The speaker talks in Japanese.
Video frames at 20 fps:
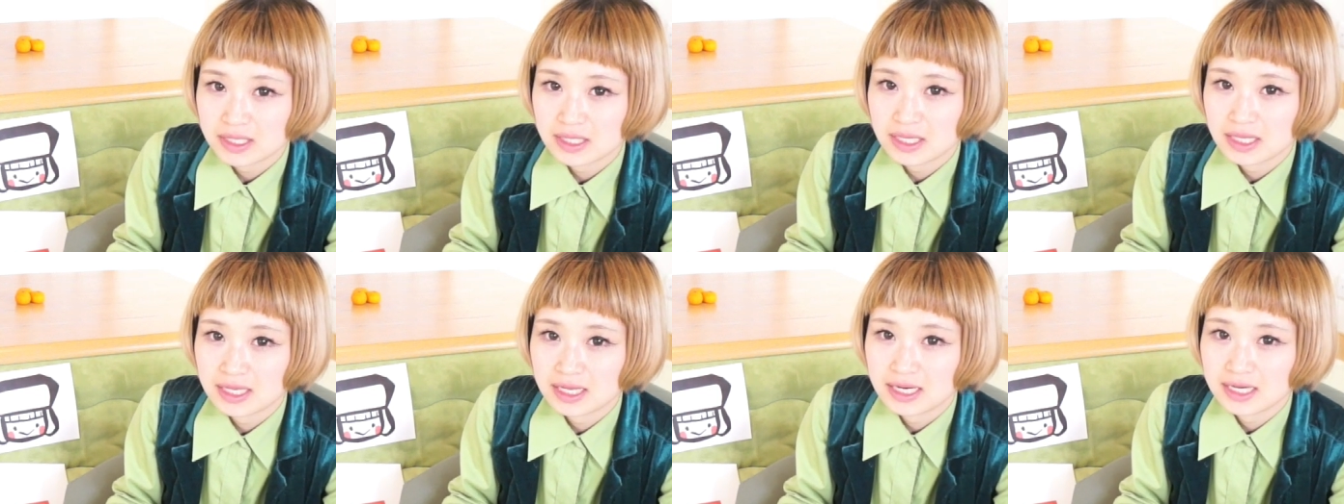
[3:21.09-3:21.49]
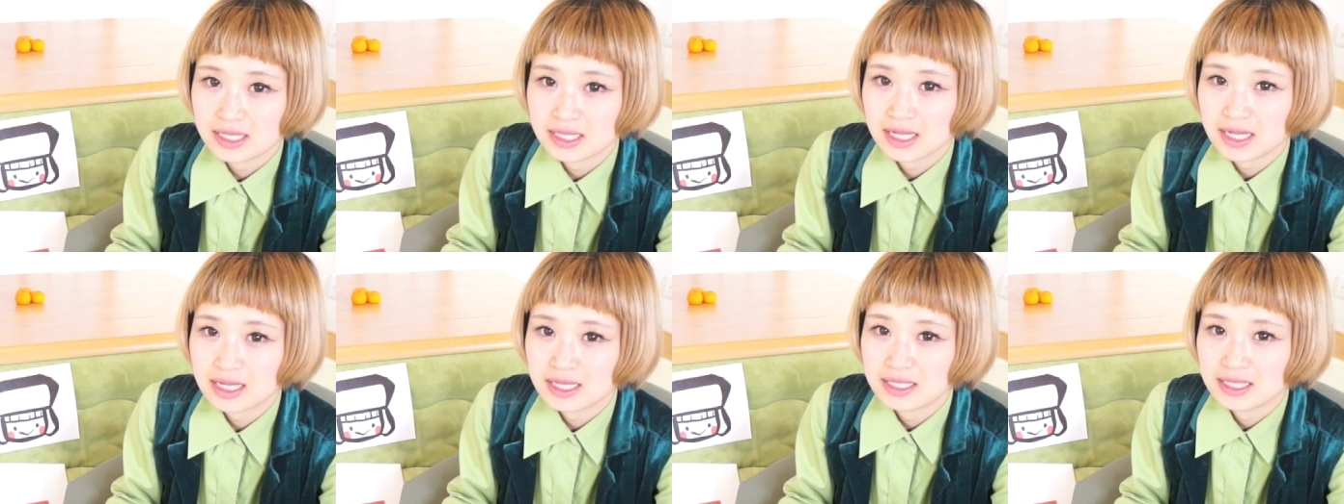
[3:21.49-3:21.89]
んでやり
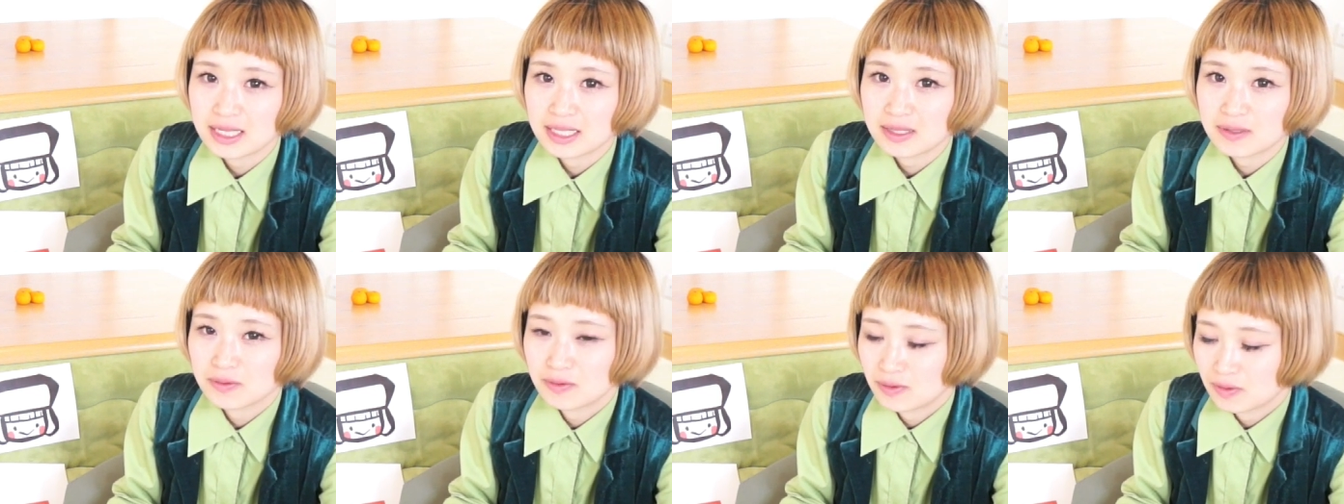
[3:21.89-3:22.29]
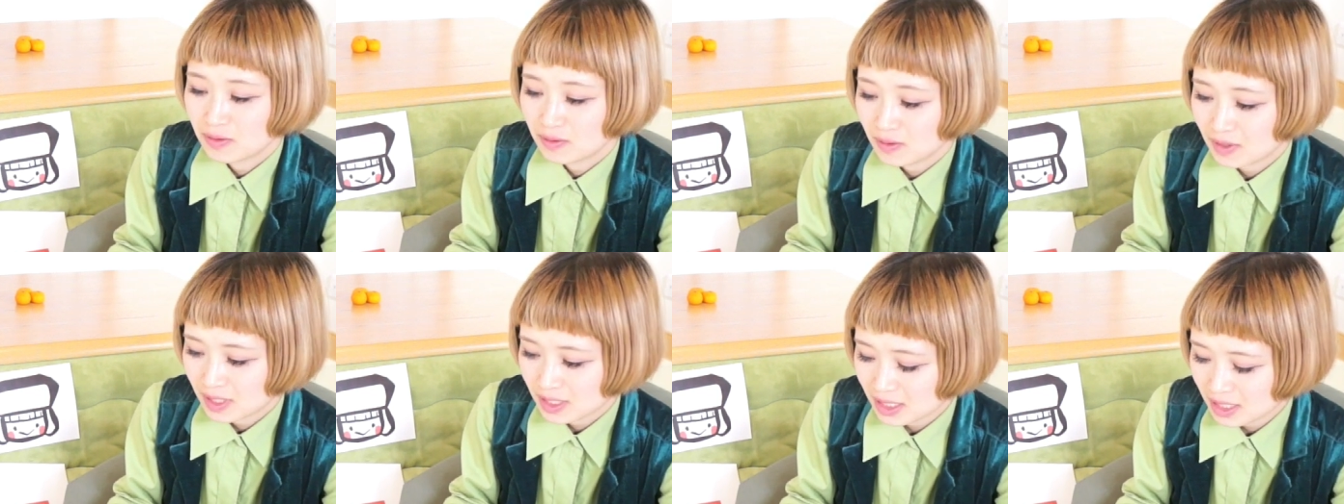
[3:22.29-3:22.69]
たいなという
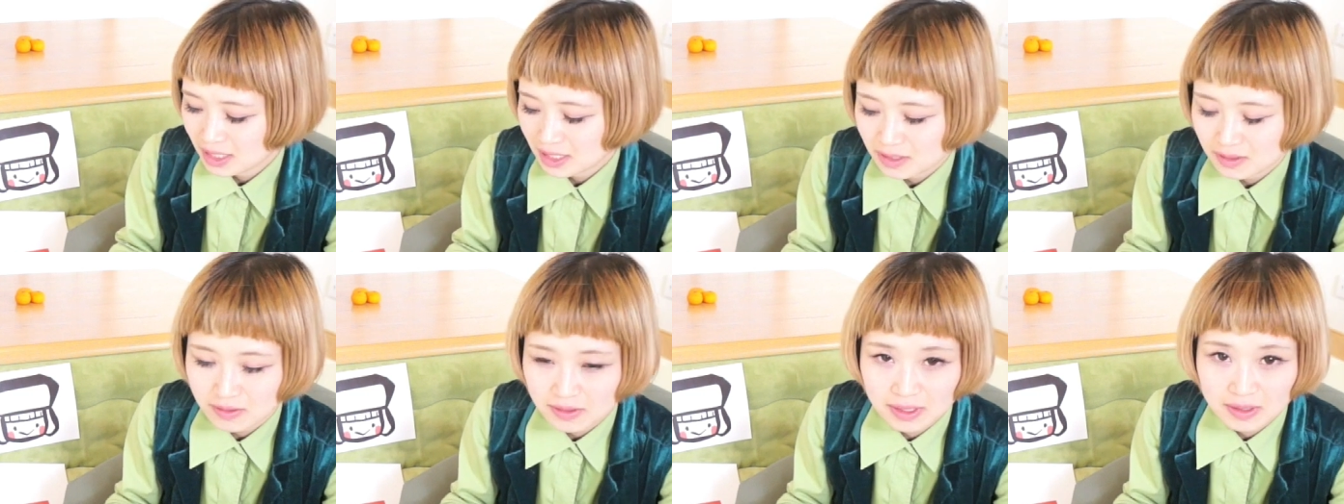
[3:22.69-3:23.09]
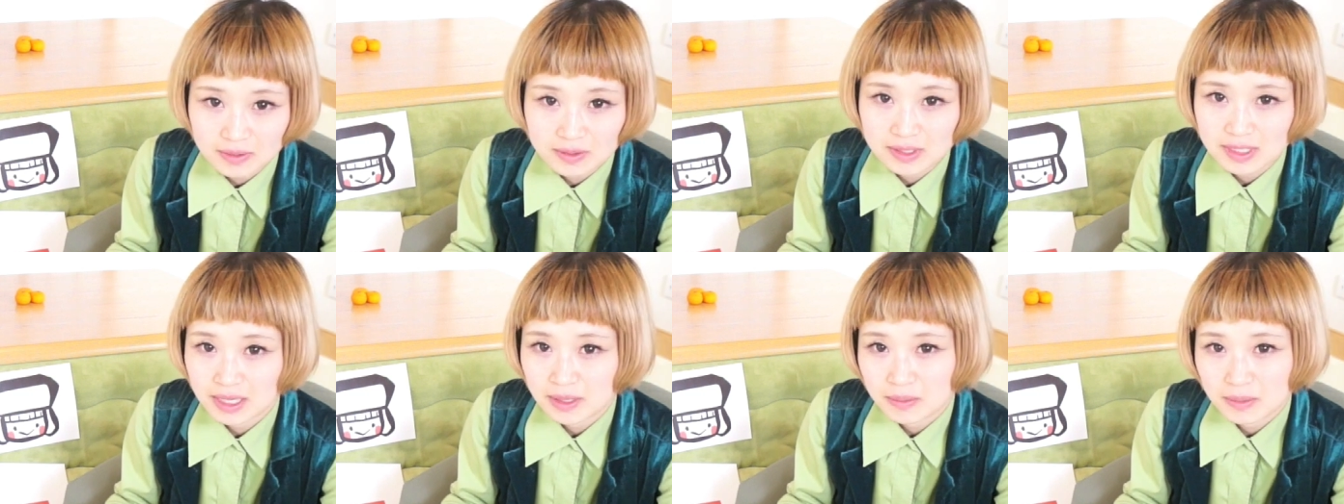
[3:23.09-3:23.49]
のが信条で
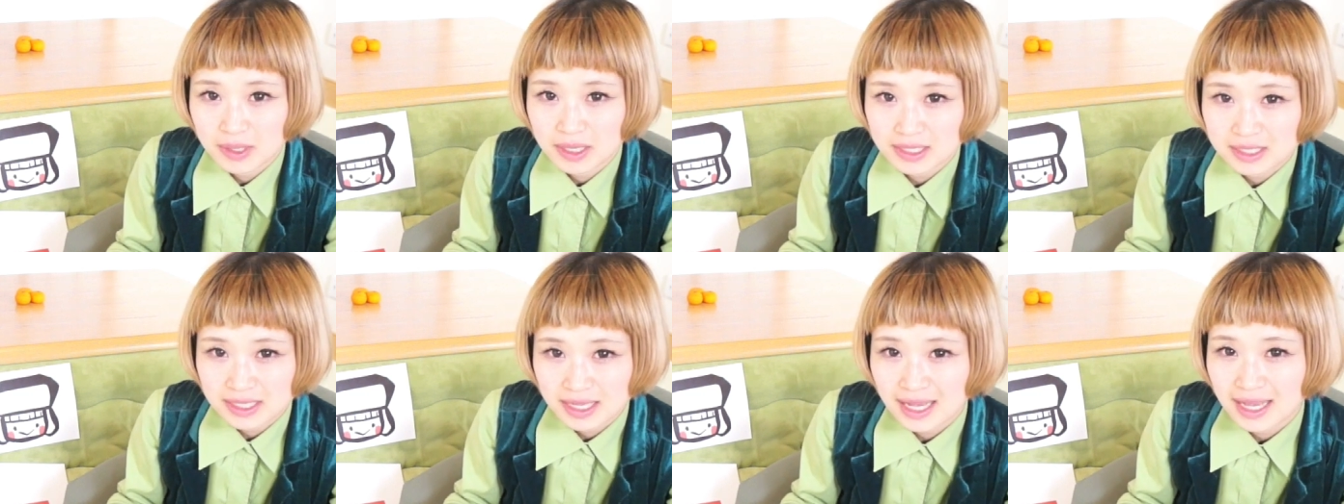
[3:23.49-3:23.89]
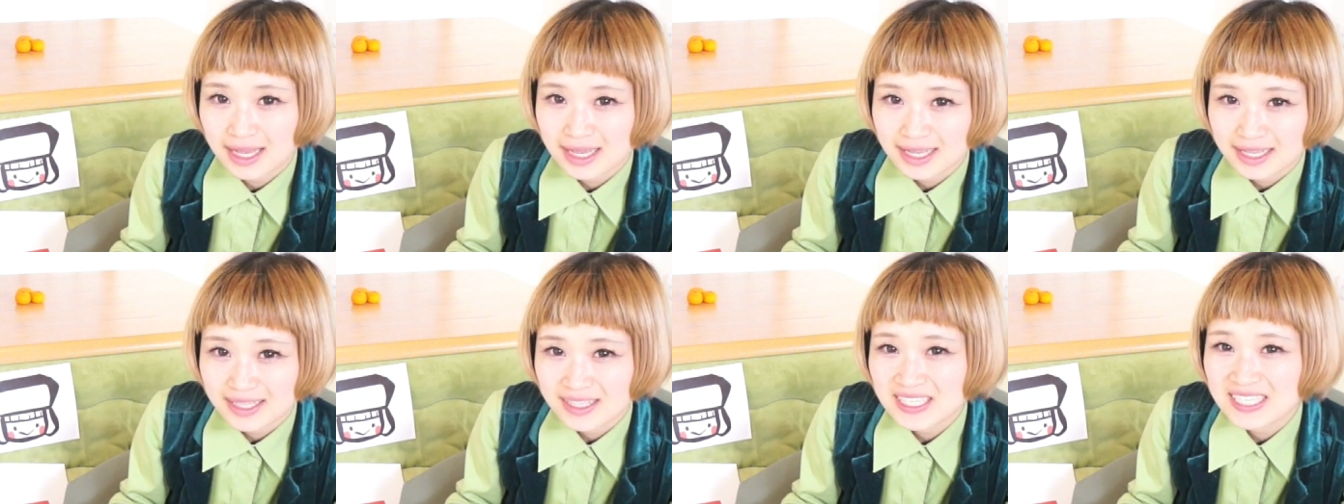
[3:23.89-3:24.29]
ございますは
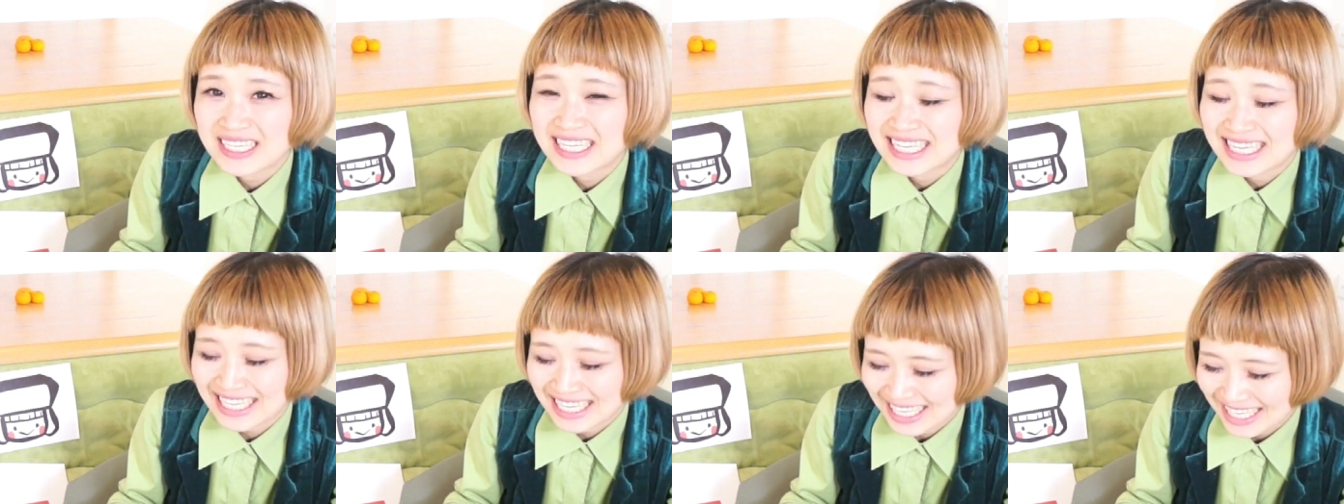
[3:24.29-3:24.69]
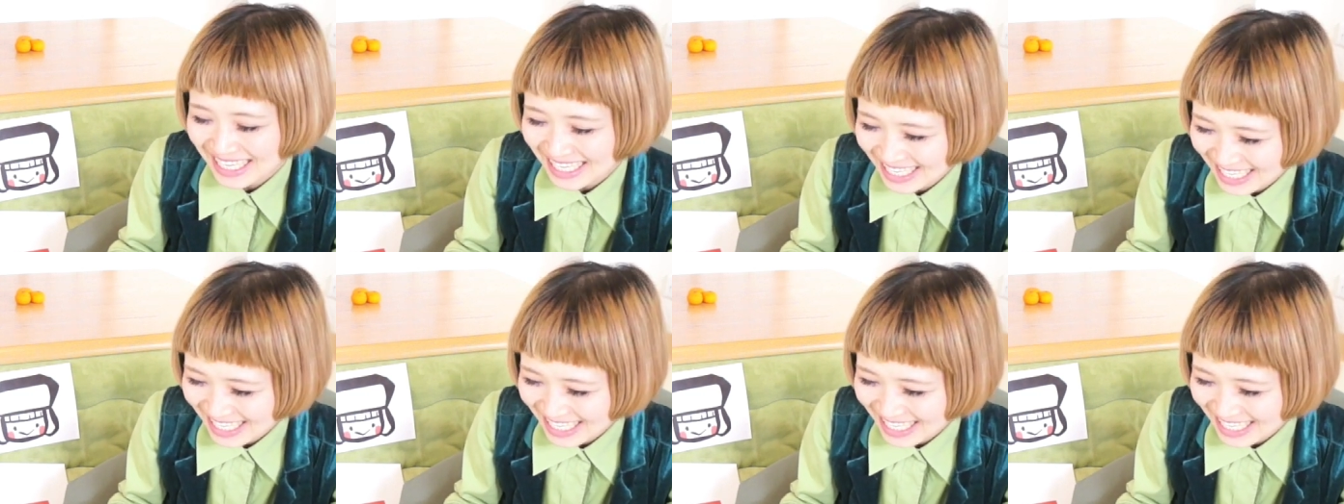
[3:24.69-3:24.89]
い次